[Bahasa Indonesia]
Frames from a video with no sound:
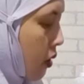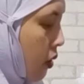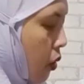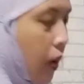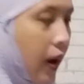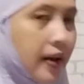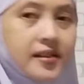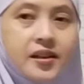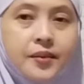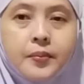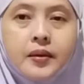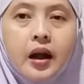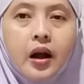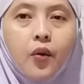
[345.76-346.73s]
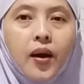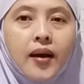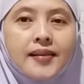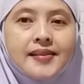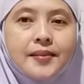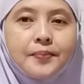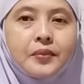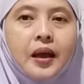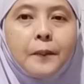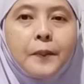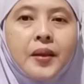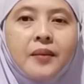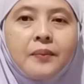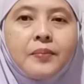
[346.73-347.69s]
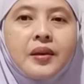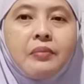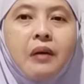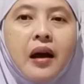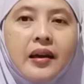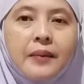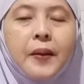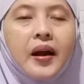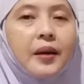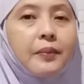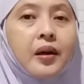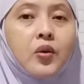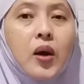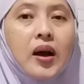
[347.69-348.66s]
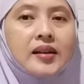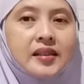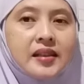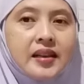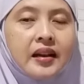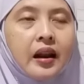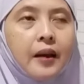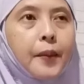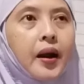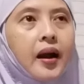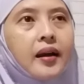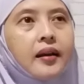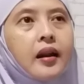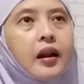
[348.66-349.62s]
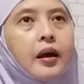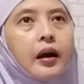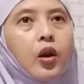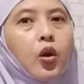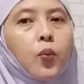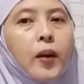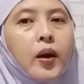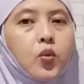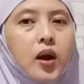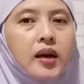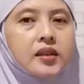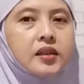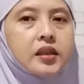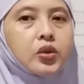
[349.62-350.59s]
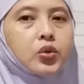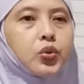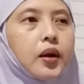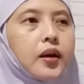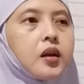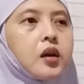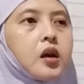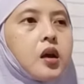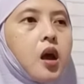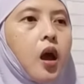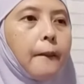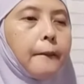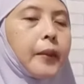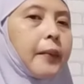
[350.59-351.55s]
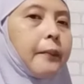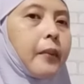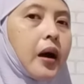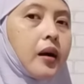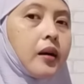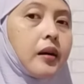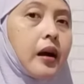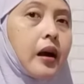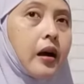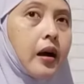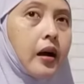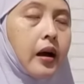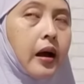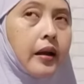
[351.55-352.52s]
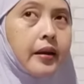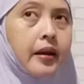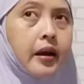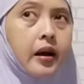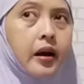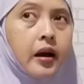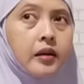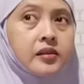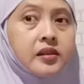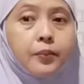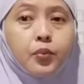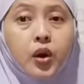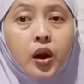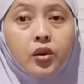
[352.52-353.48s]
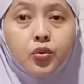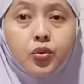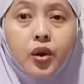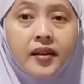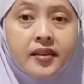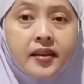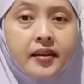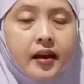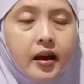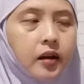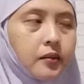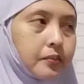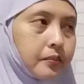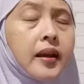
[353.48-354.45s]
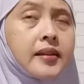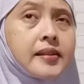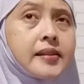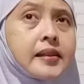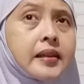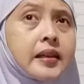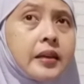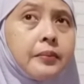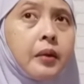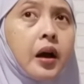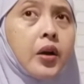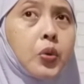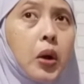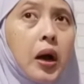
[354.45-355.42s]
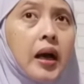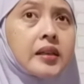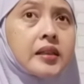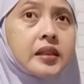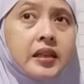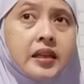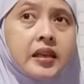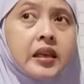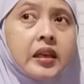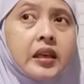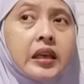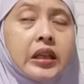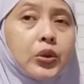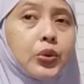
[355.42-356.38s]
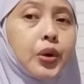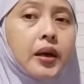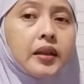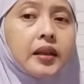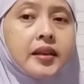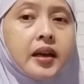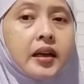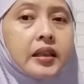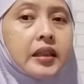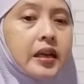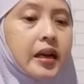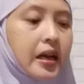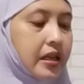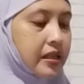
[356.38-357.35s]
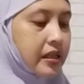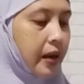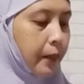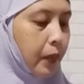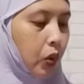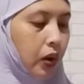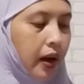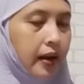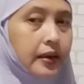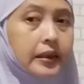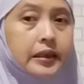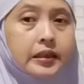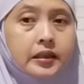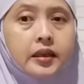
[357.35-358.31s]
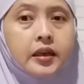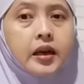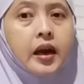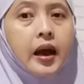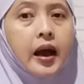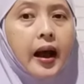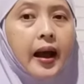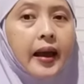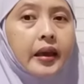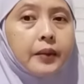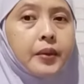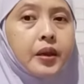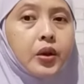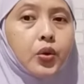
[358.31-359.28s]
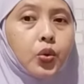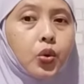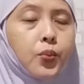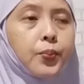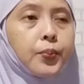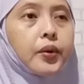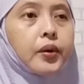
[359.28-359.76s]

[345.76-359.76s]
wajib nggak wajib tapi lebih baik pakai madu asli kenapa karena nah, kalau madu asli itu kan memang nggak ada campuran gulanya ya dan ciri madu asli itu katanya ketika dicampurkan ke air minum